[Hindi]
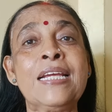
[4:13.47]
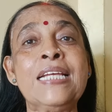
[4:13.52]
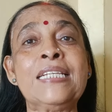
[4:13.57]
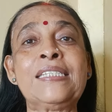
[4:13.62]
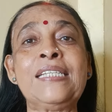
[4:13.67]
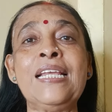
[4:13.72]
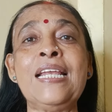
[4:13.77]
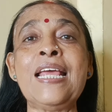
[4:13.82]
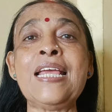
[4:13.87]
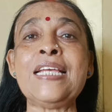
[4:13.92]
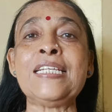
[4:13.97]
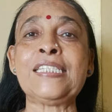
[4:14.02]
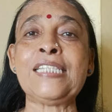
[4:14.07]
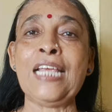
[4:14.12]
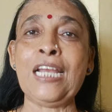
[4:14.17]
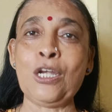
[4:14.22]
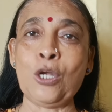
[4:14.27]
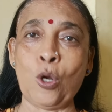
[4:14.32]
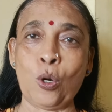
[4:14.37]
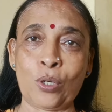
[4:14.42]
किसी ने
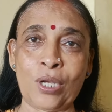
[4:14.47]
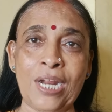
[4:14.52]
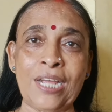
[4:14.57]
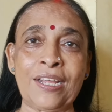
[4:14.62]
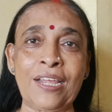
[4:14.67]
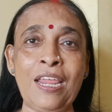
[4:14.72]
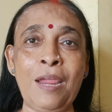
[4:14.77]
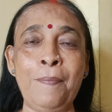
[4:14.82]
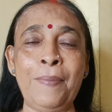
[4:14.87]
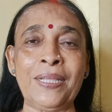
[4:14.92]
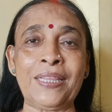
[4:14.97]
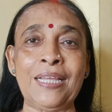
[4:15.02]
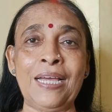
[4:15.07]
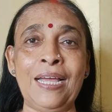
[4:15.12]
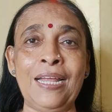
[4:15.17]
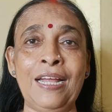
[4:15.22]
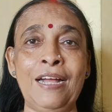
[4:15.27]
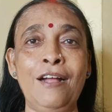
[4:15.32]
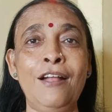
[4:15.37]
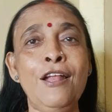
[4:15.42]
इसे नौटंकी
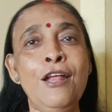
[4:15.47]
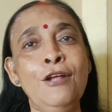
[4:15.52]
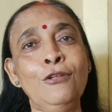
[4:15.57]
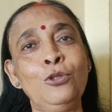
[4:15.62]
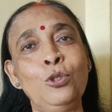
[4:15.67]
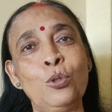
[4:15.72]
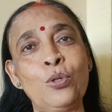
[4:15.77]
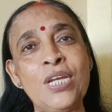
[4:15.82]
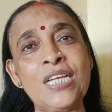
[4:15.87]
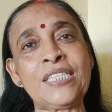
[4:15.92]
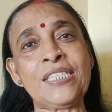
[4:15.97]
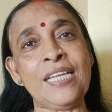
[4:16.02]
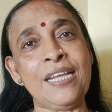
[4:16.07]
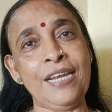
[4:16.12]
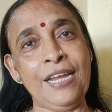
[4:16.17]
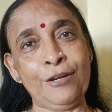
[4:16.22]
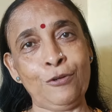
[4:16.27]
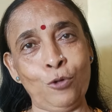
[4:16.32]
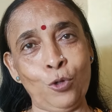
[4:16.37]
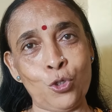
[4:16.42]
बताया तो
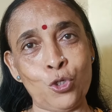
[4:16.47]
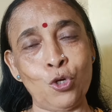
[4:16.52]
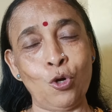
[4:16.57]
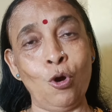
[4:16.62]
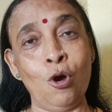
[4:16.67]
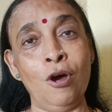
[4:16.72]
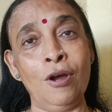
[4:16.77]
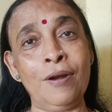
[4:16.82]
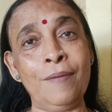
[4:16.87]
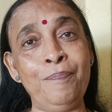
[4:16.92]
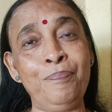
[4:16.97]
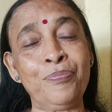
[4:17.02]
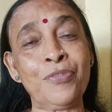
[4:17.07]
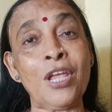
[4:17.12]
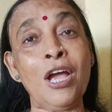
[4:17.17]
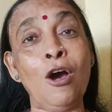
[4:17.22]
किसी ने कुछ और